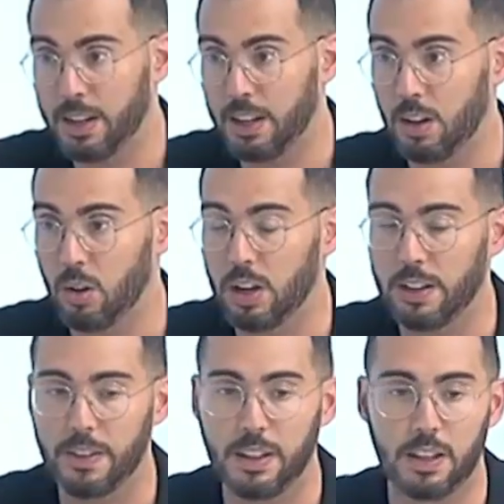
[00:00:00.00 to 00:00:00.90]
el
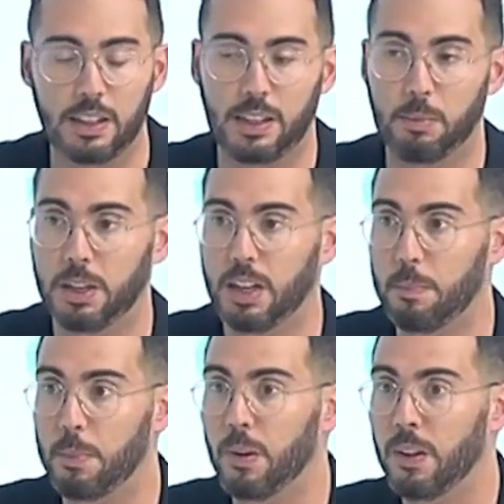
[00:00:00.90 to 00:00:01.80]
eslogan que tenemos en el
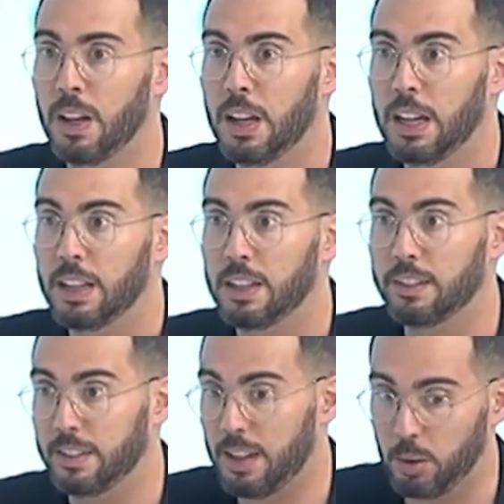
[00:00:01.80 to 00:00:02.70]
spot, que
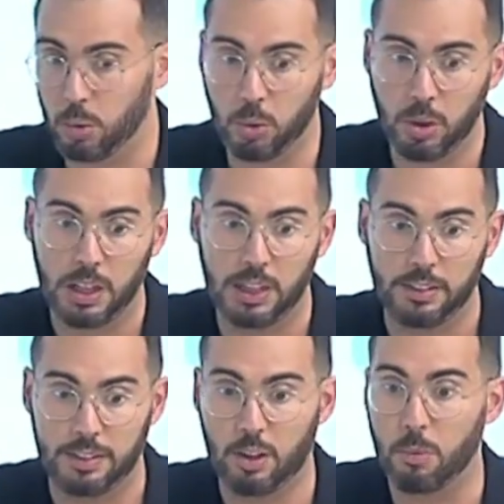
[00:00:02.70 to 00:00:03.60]
Santa Cruz
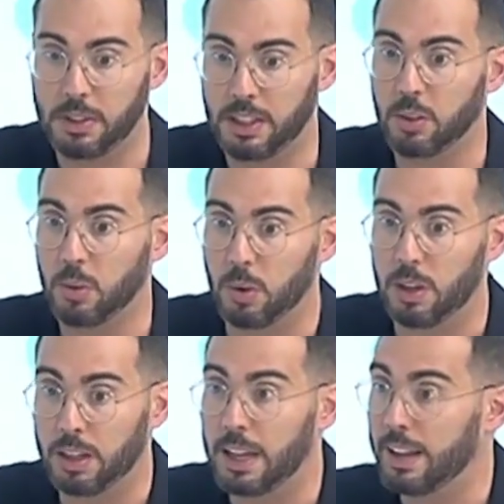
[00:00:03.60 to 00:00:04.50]
se está convirtiendo
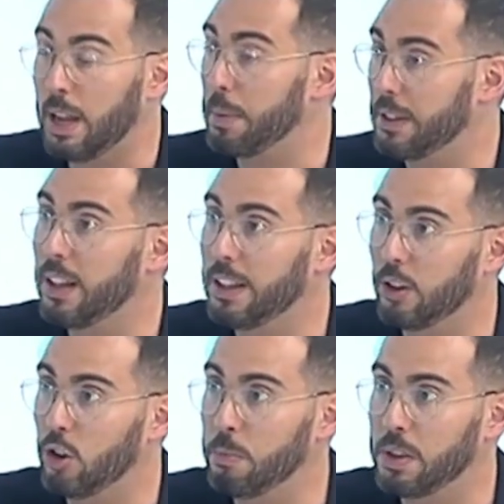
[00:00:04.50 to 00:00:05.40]
en, capital
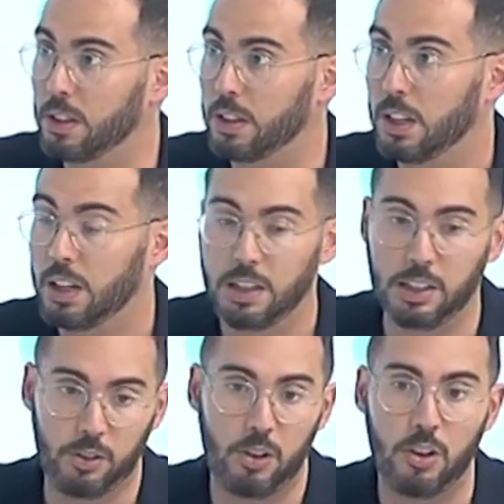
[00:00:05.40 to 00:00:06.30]
del cómic. Y
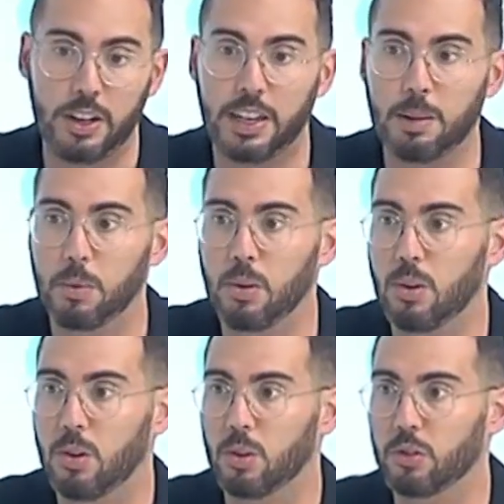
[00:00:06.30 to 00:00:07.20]
eso es lo que
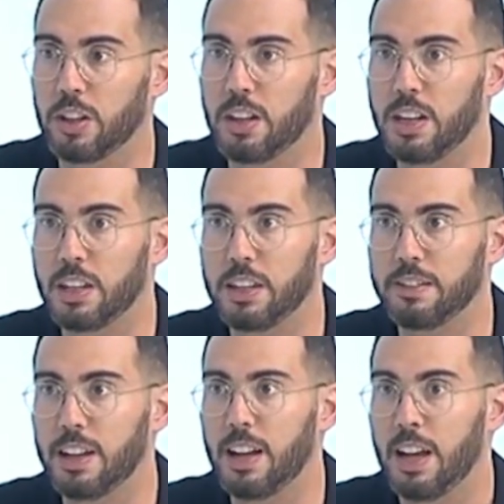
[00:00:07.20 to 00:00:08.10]
queremos conseguir,
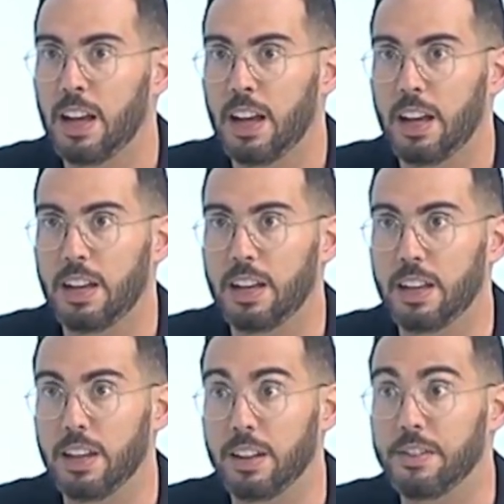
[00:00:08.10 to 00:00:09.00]
quizás
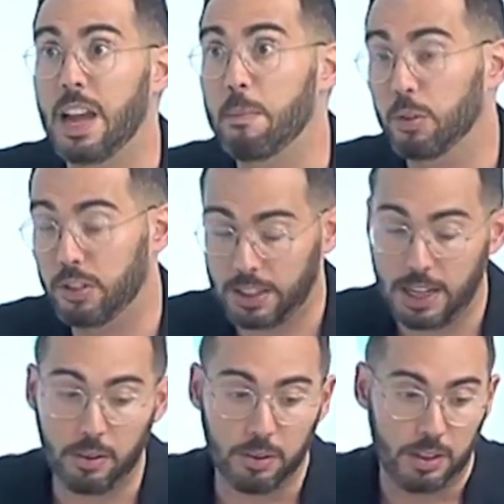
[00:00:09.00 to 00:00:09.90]
eh, ya hemos
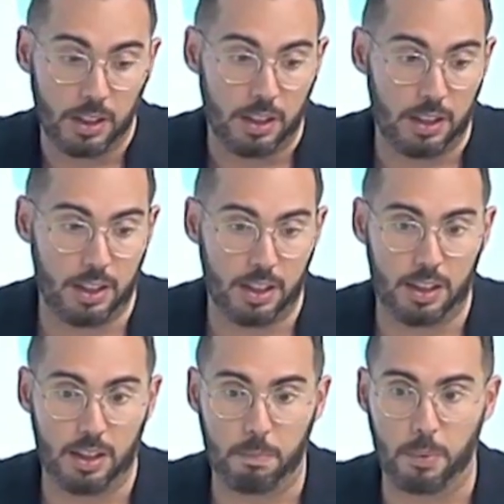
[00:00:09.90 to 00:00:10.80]
cerrado
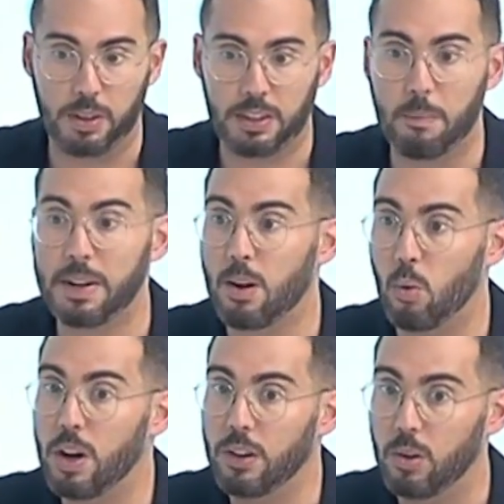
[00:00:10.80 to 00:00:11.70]
eh, pues también
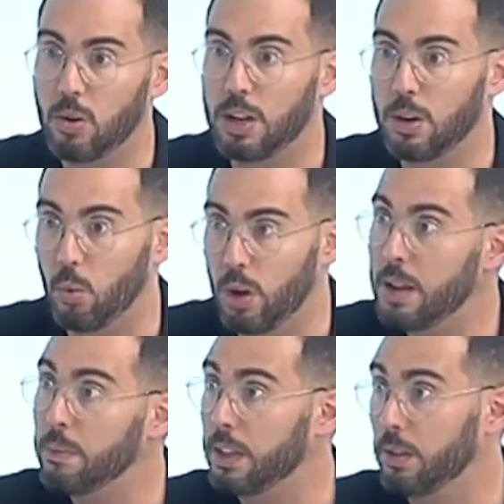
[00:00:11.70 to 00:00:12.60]
acuerdos con
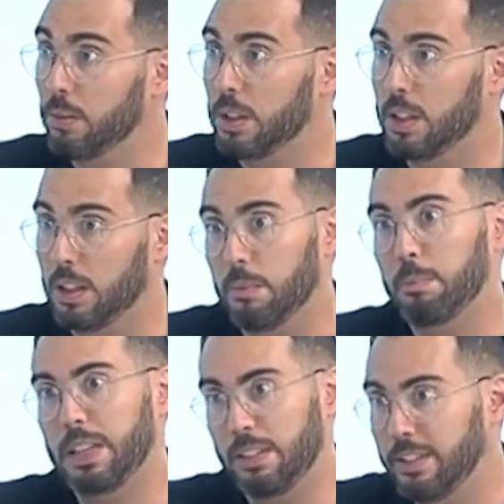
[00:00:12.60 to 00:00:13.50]
Angoulême que es, una,
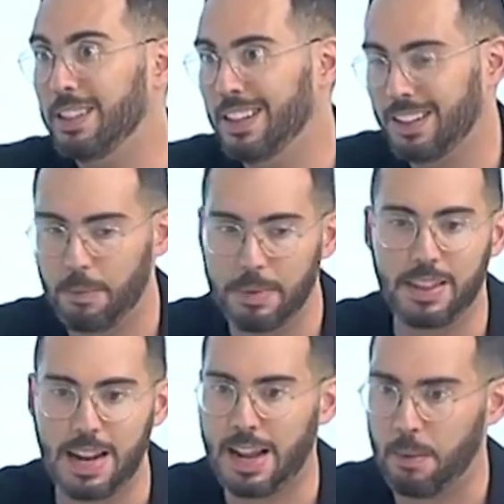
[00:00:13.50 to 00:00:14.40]
que es así que es
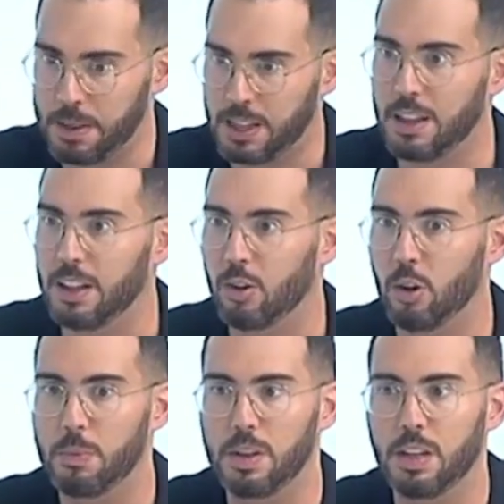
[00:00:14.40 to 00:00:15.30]
realmente la capital del
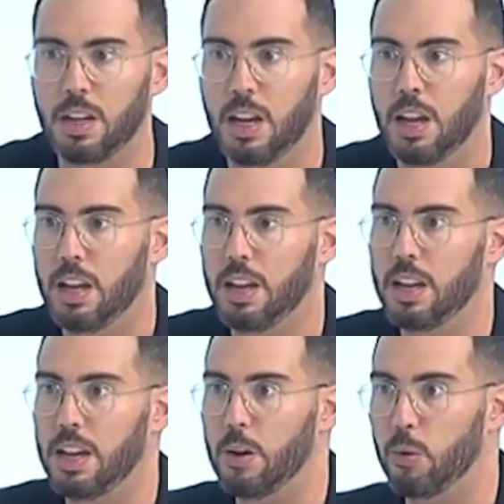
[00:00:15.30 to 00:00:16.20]
cómic
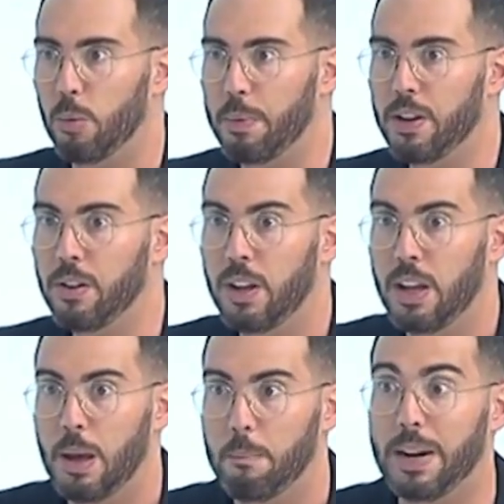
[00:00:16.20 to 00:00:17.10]
eh, europeo,
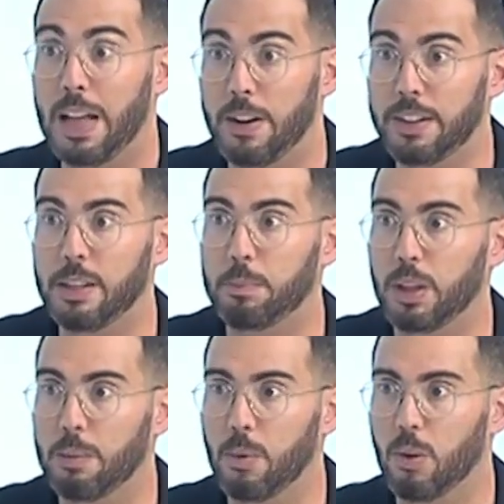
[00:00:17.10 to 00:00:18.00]
para ver si
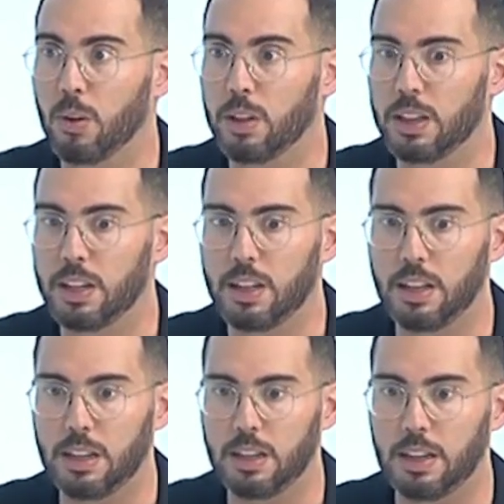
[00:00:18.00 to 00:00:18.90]
podemos
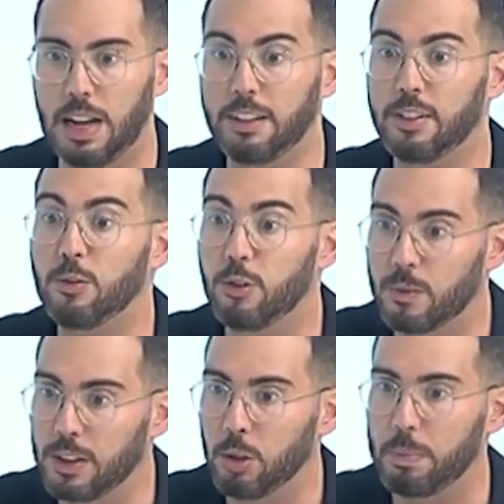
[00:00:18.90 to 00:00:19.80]
hacer un
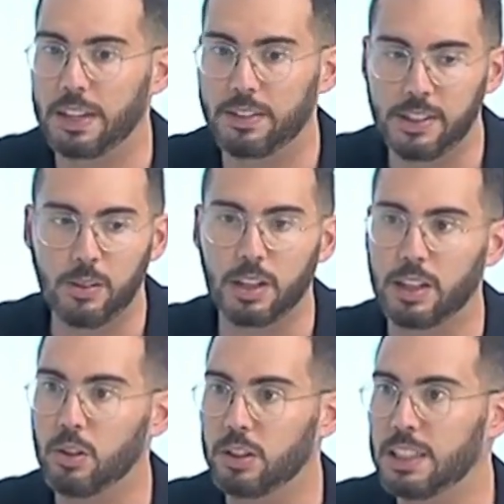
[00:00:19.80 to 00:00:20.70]
formato parecido al
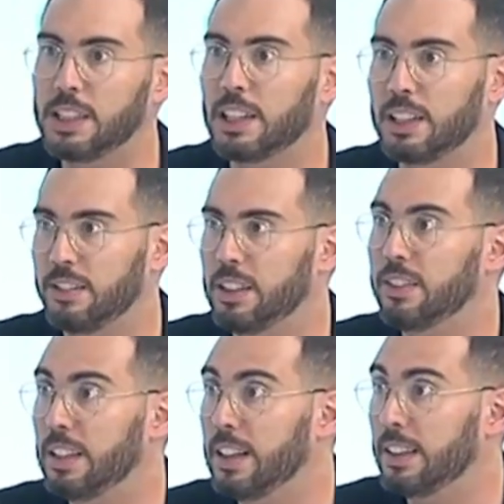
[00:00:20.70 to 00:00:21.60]
que ellos tienen de
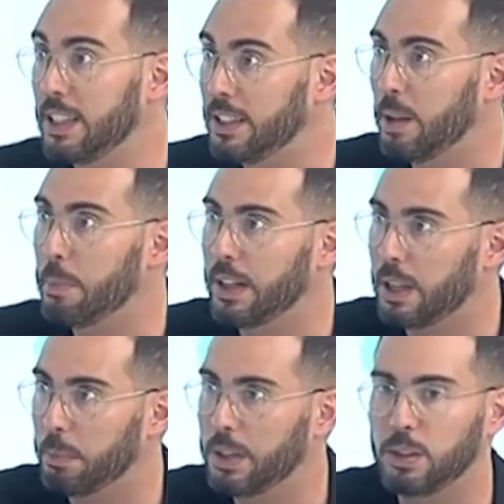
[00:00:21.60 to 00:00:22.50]
residencias de artistas para
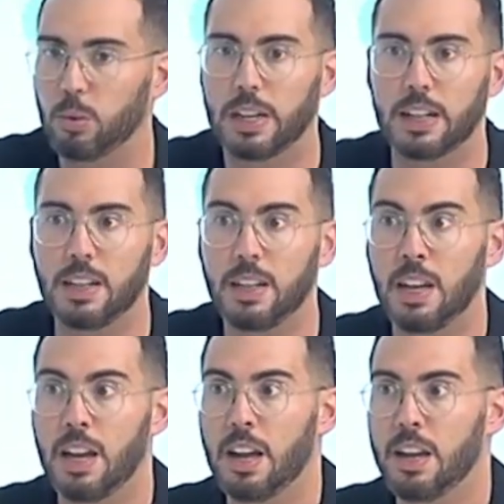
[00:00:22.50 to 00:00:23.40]
que puedan estudiar aquí
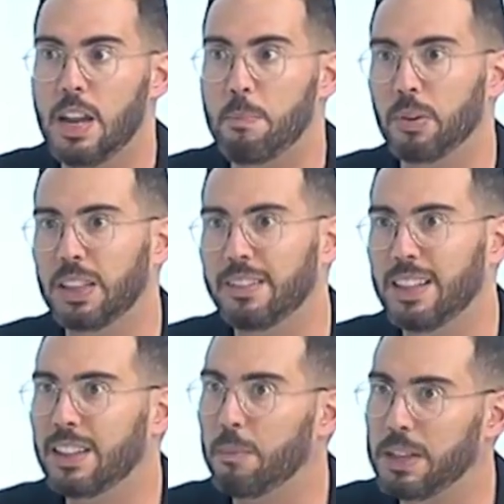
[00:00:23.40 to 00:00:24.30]
y
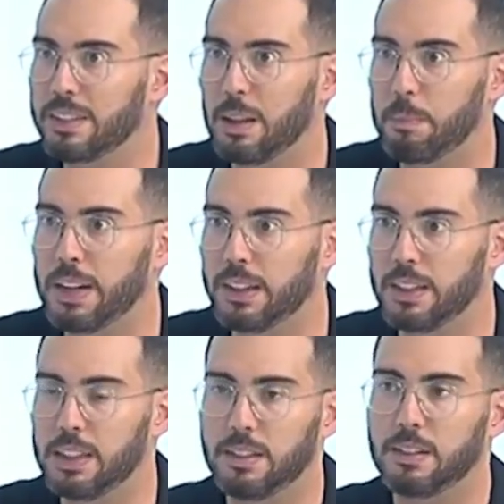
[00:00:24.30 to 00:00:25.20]
potenciar también esa parte.
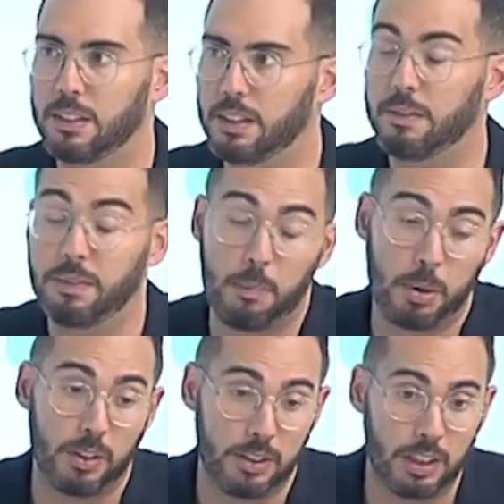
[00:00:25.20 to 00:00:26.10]
bueno.
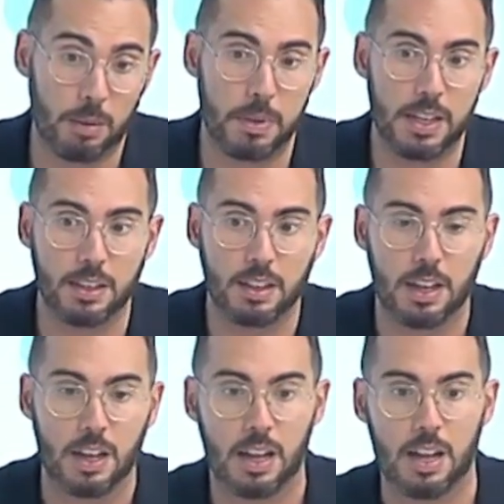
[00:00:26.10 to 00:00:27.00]
Aprovechado también
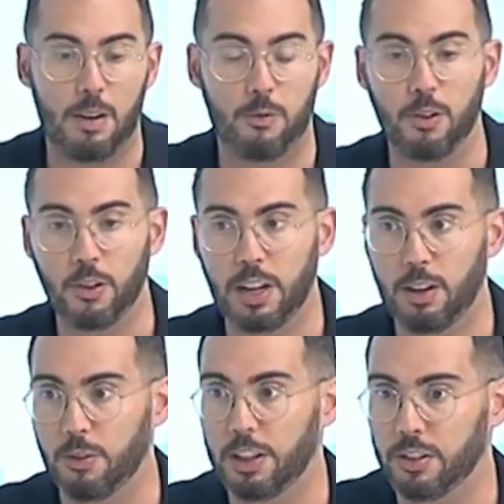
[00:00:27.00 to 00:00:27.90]
el fondo de la
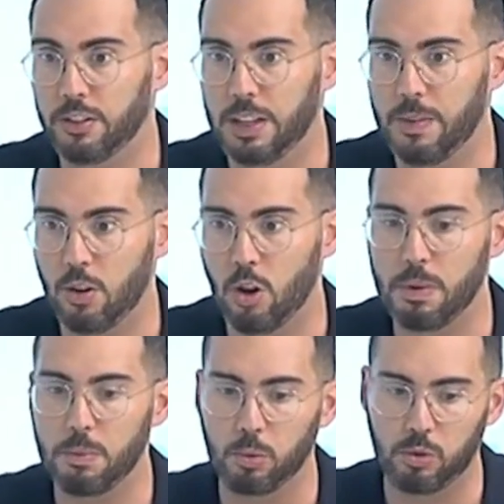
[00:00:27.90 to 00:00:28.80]
Fundación Cinemas
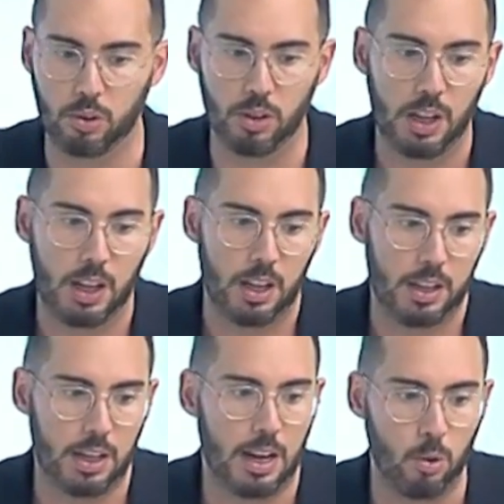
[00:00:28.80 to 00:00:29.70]
Cómic, muchos
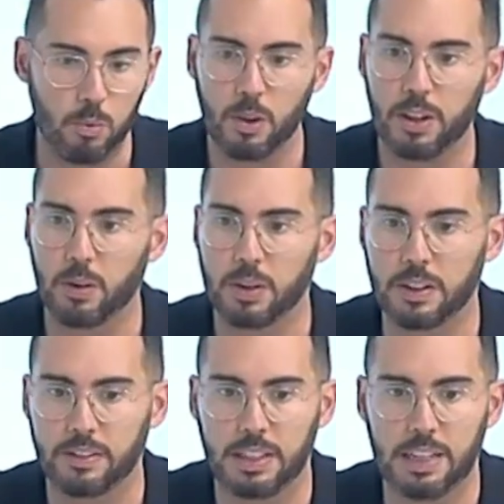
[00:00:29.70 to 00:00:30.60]
eh, alumnos de la
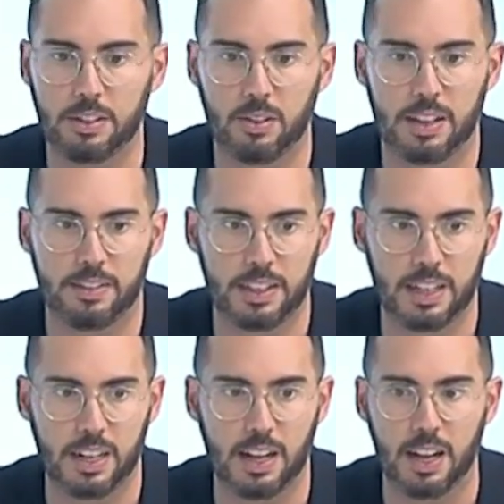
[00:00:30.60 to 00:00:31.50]
universidad se nos
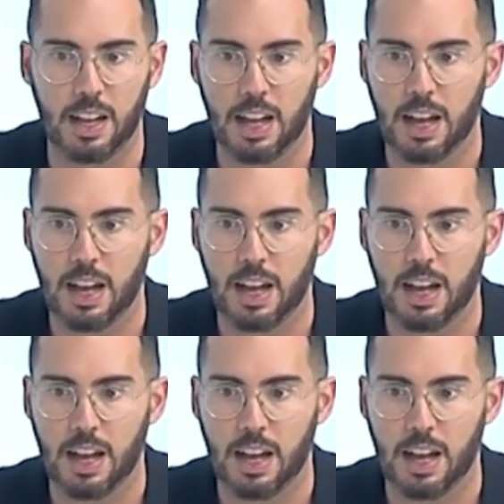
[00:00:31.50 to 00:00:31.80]
acercan a,